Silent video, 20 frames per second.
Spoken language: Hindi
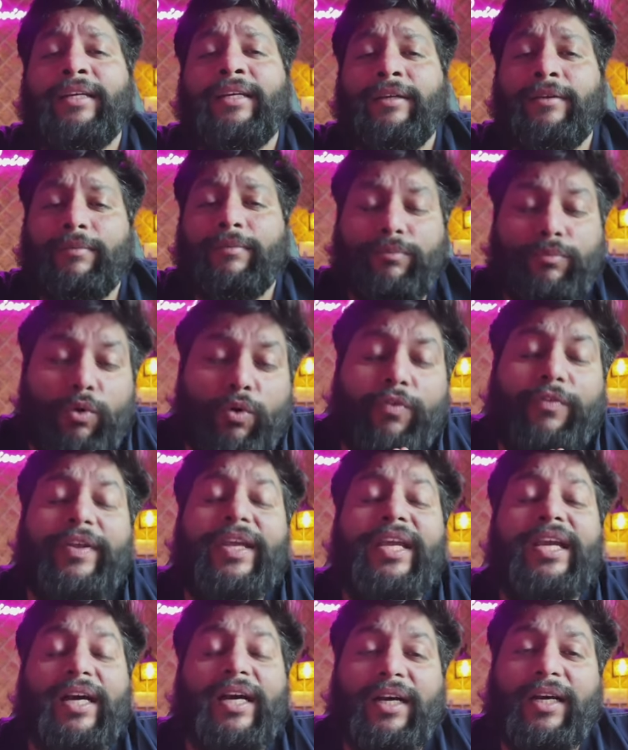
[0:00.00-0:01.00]
मूवी
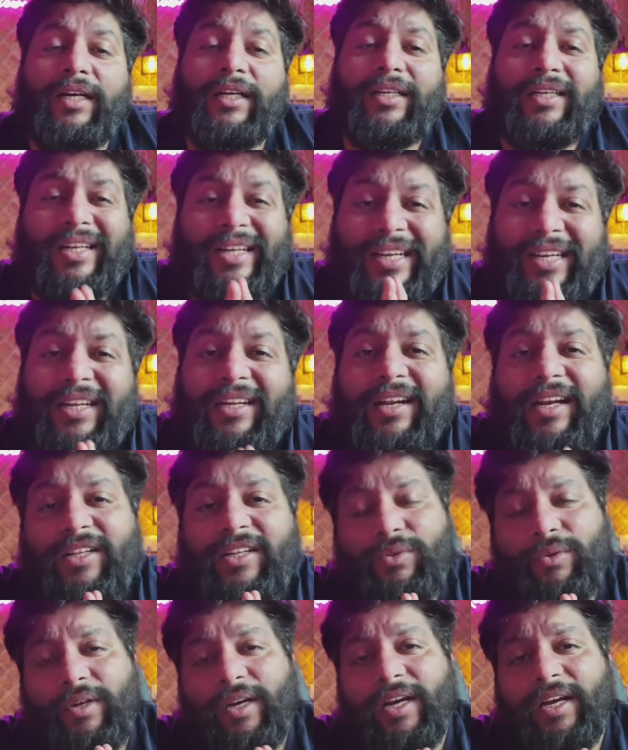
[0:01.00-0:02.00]
का ट्रेलर आ
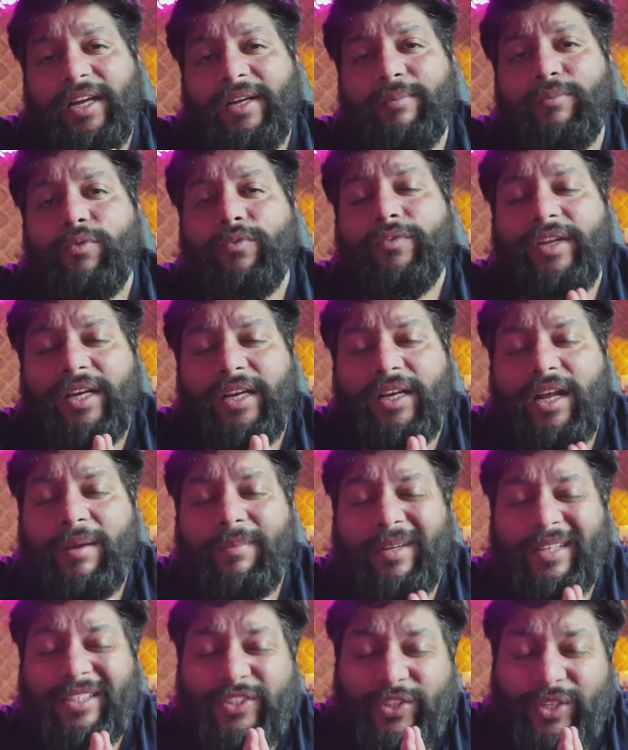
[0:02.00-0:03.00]
चुका है मूवी का नाम
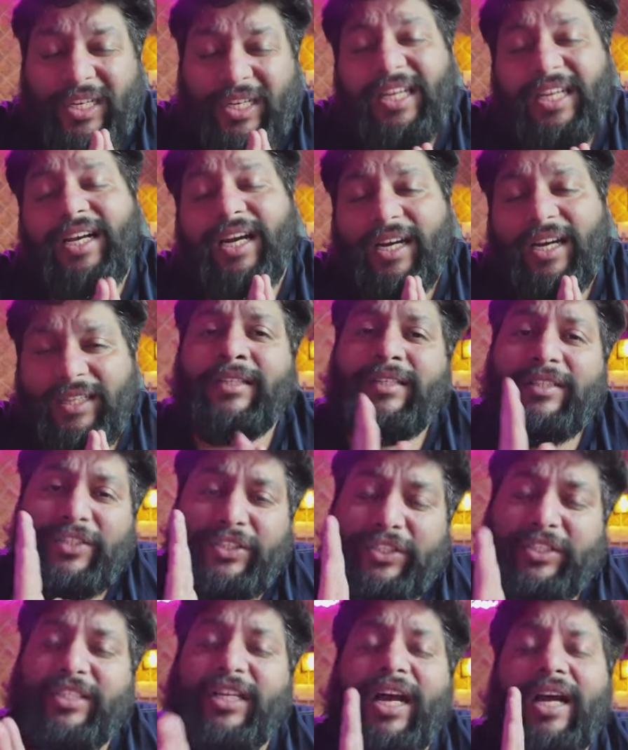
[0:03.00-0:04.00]
है श्रीकांत
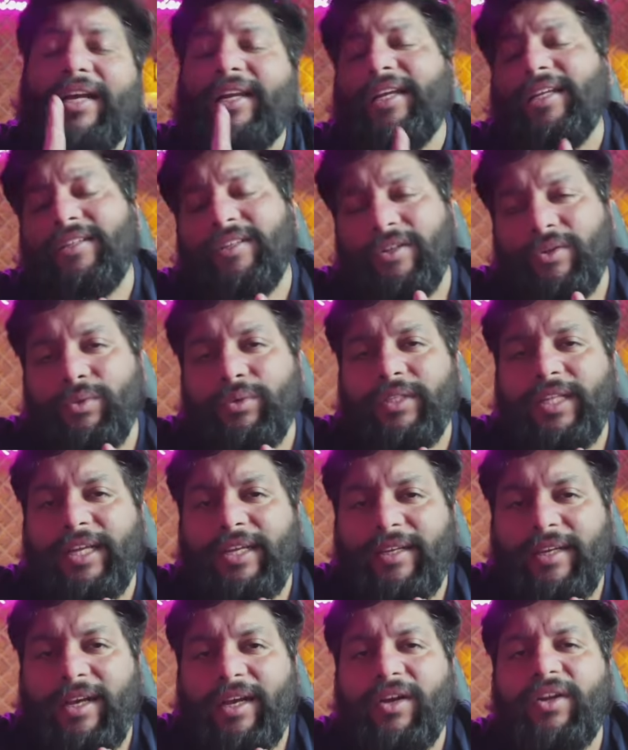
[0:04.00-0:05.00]
जाके ज़रूर
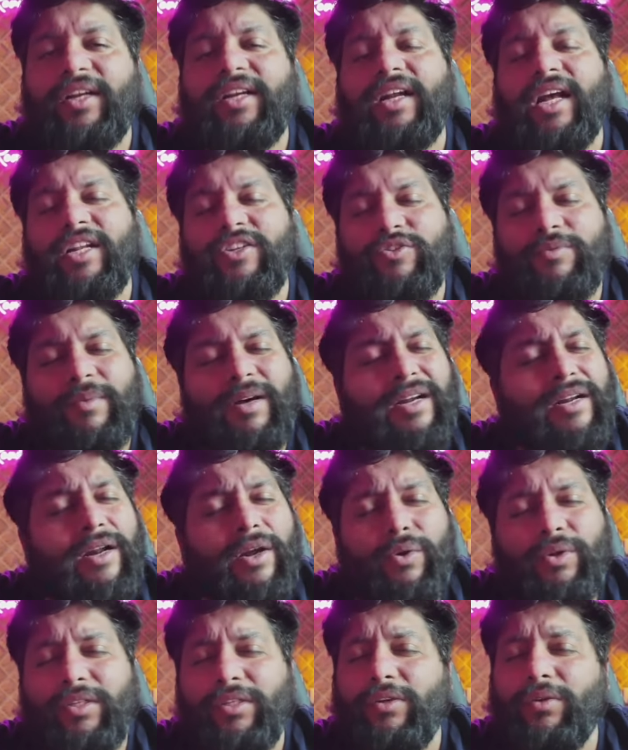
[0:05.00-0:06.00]
देखना एंड राजकुमार
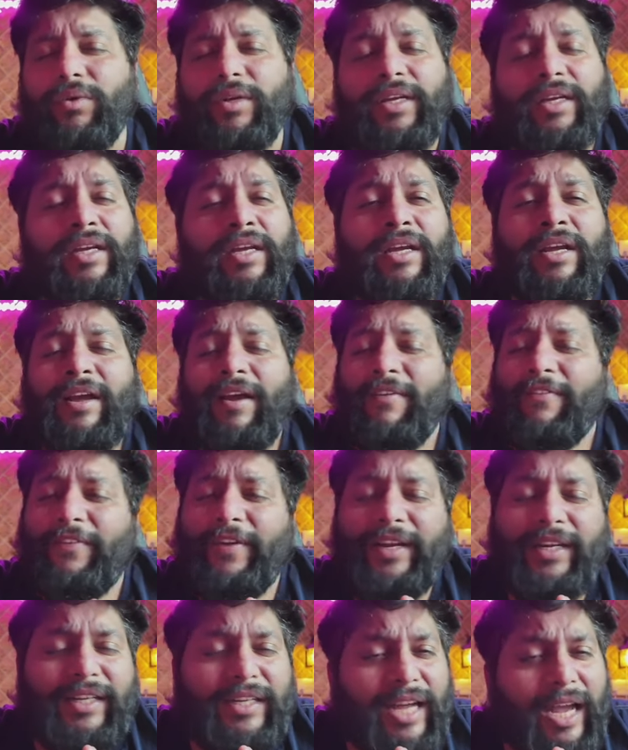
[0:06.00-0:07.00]
राव इज़ लुकिंग
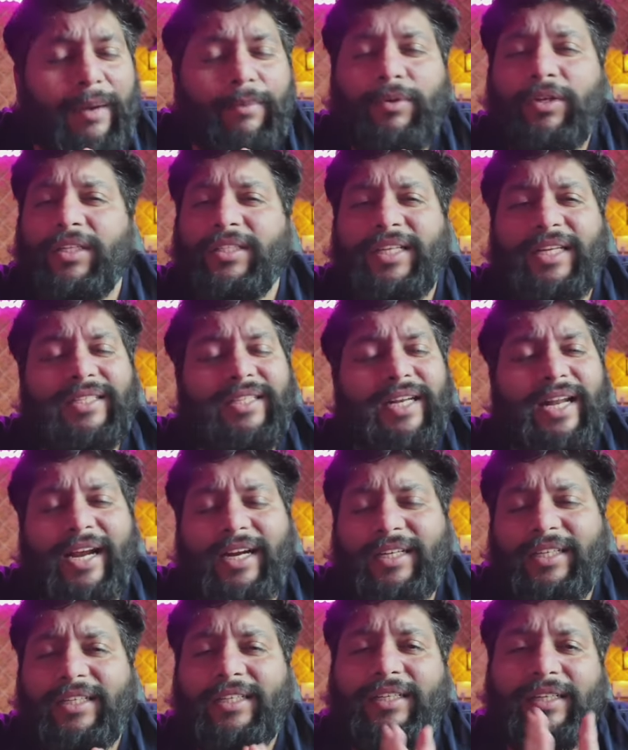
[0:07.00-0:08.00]
फेंटेबुलस एज एन
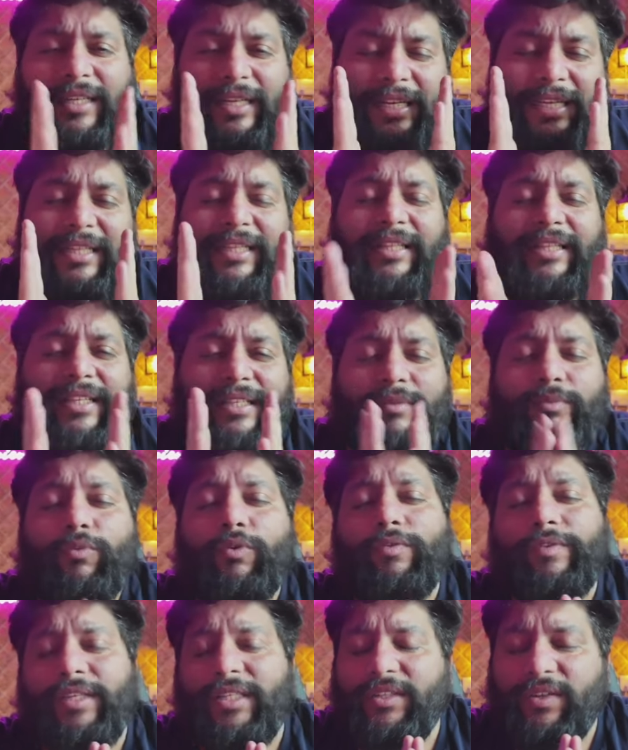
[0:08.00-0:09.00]
एक्टर इन दिस
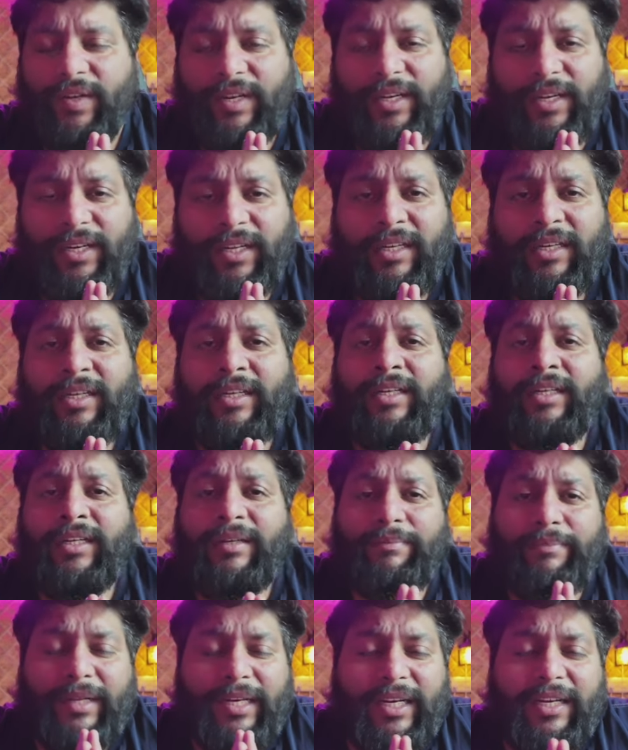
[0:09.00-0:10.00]
मूवीज़ ट्रेलर
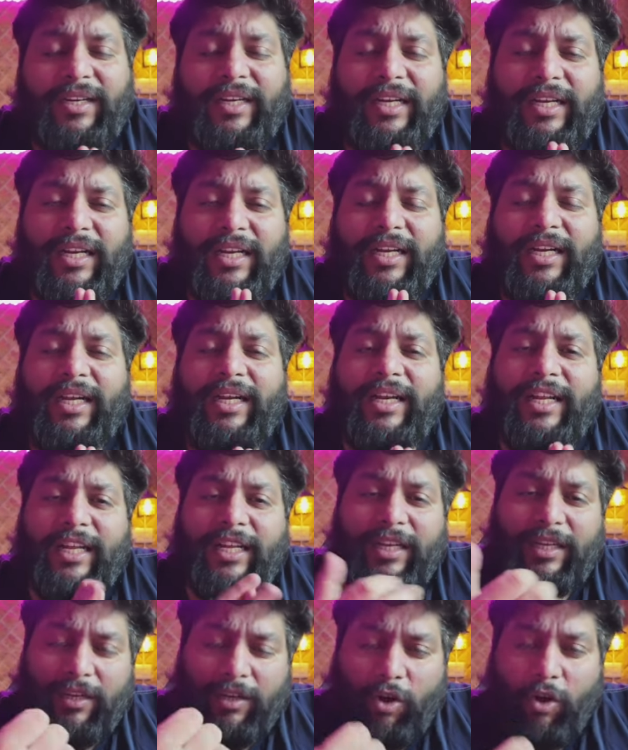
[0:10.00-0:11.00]
मैंने ट्रेलर का लिंक
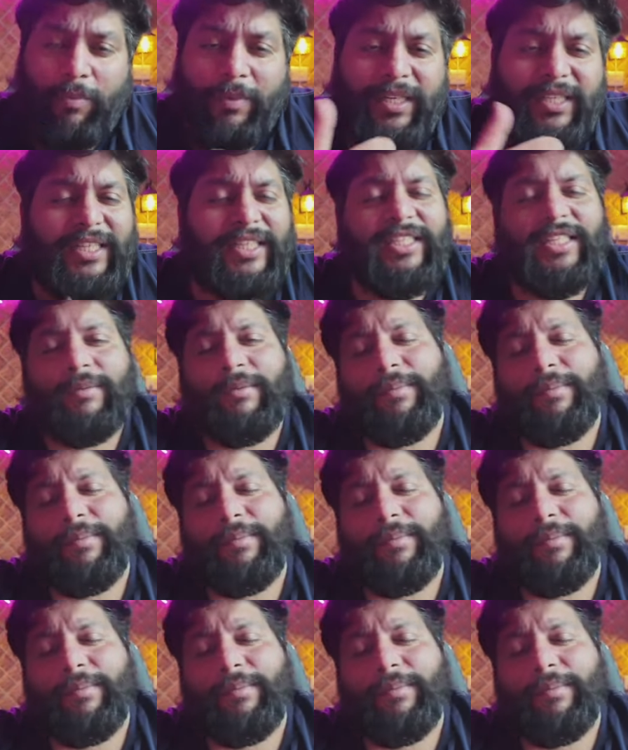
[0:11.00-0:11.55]
कमेंट सेक्शन में